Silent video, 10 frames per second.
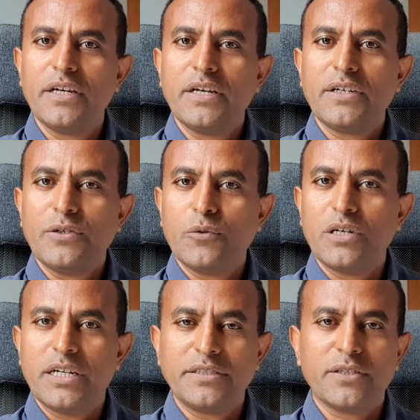vous
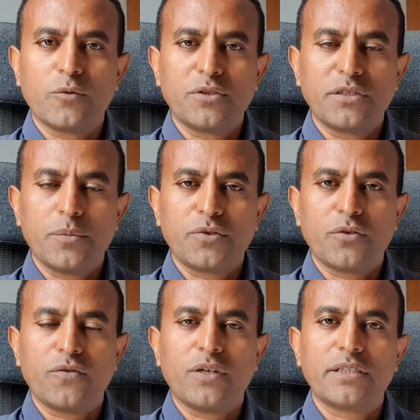apprendrez des
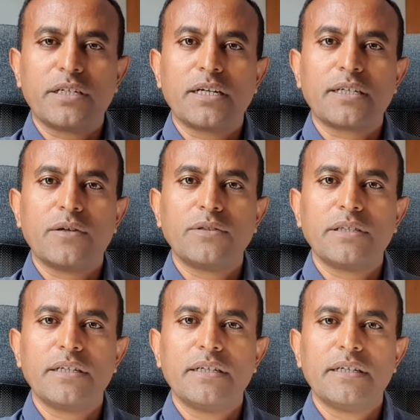concepts de la
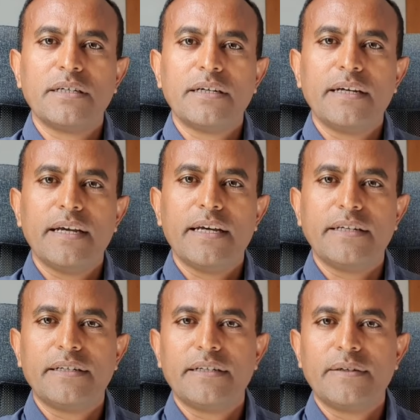comptabilité de l'eau